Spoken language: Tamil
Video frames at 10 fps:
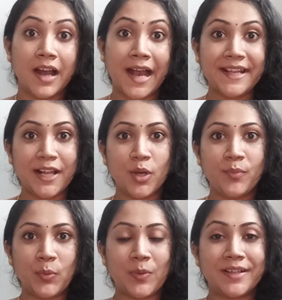ஹாய் ஹலோ
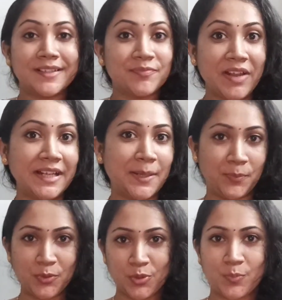வியூவர்ஸ் வெல்கம்
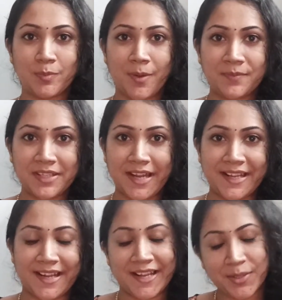டு சூப்பர் மாம்ஸ்
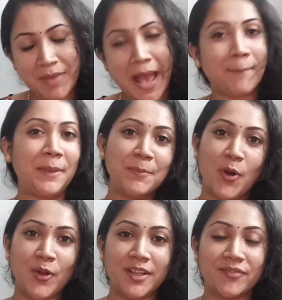கேலரி எல்லாருக்கும் ஹாப்பி
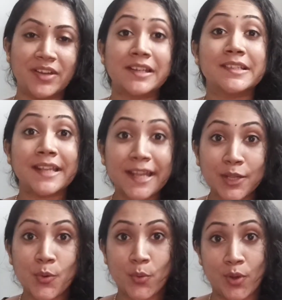மார்னிங் ஃப்ரெண்ட்ஸ்
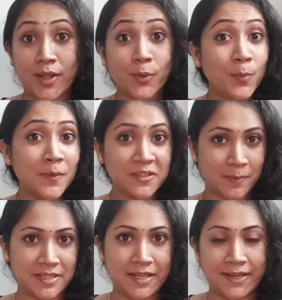இன்னைக்கு உங்களோட ரொம்ப
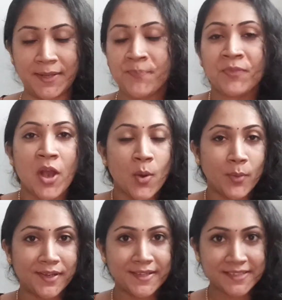ஸ்பெஷலான
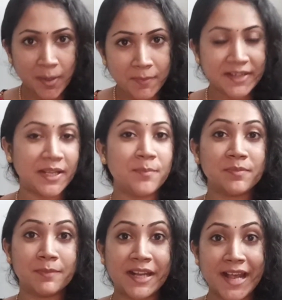ஒரு சம்மர் டைம்
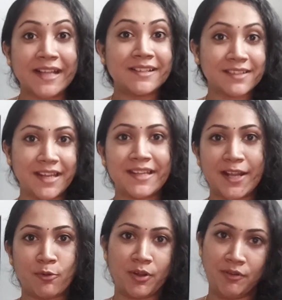மிராக்கிள் ஸ்கின்
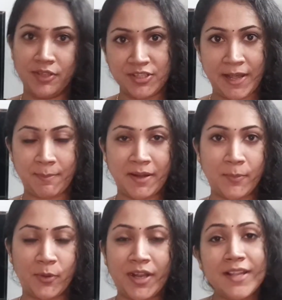கேர் ரொட்டீன் வந்து ஷேர் பண்ண
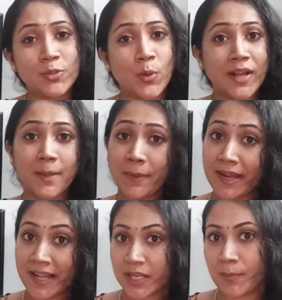போகிறேன் ஸோ கண்டிப்பாக
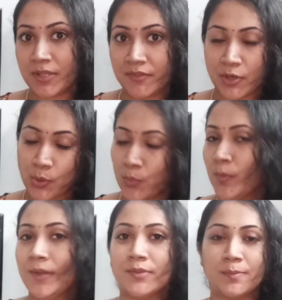எல்லாருக்குமே இந்த வீடியோ
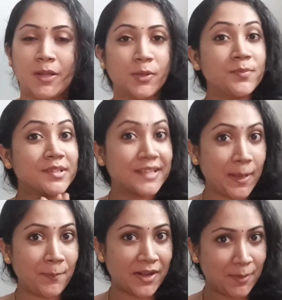ரொம்ப யூஸ்ஃபுல்லாக இருக்கும் ஸோ
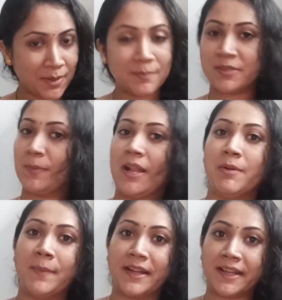ஸ்கிப் பண்ணாமல் மிஸ்
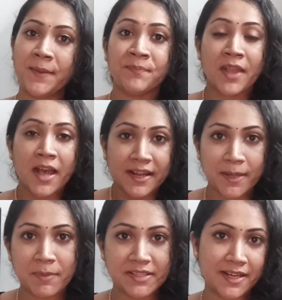பண்ணாமல் பாருங்கள்
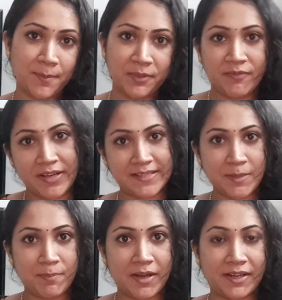நம்ம சேனல் அப்போ தான் ஃபஸ்ட்
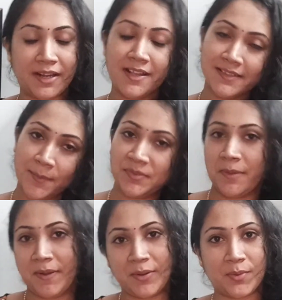டைம் பார்க்குறீங்கன்னா
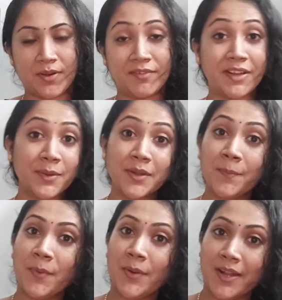சப்ஸ்கிரைப் பண்ணிக்கோங்க வீடியோக்குள்ளே
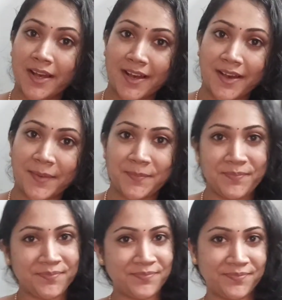போகலாம்
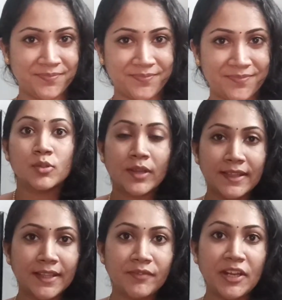ஸோ
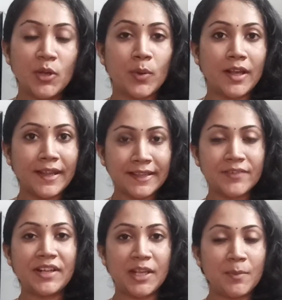இந்த வீடியோவில் இது
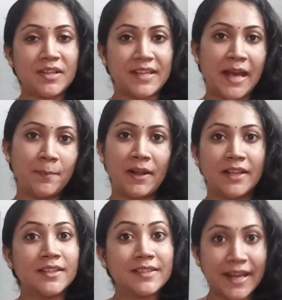வரைக்கும் நான் ஷேர்
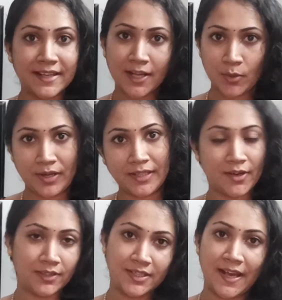பண்ணாத ஸ்கின் கேர் ரொட்டீன்
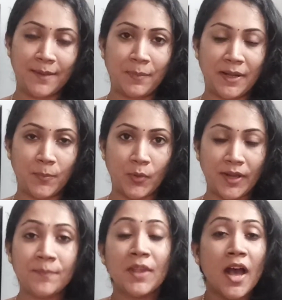தான் வந்து ஷேர் பண்ண
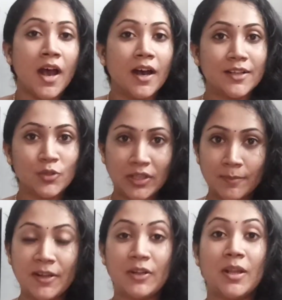போகிறேன் ஸோ அது
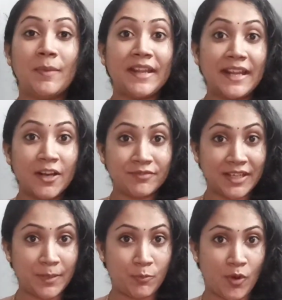மட்டும் இல்லாமல் டீல் ஆஃப் த
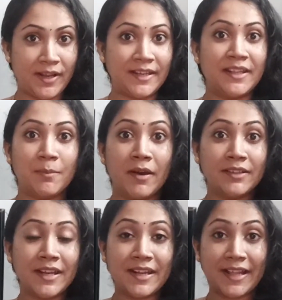டே ப்ராடக்ட் இந்த
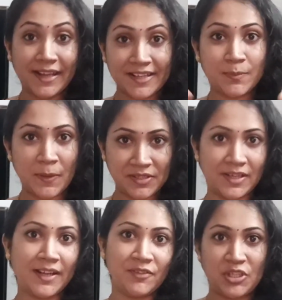மாதிரி நிறைய
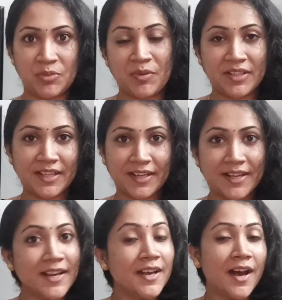ஸ்பெஷலான விஷயம் வந்து
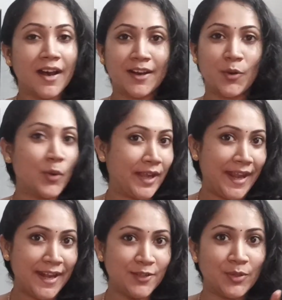இருக்குது ஓகே
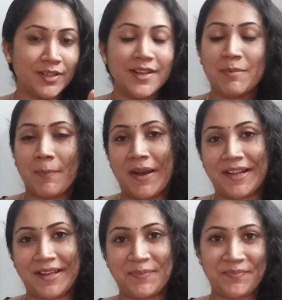என்னன்னு சொல்லிட்டு நம்ம
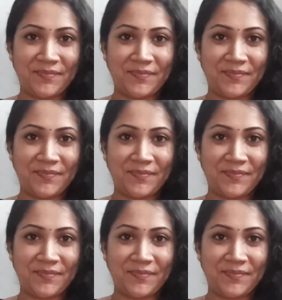பார்க்கலாம்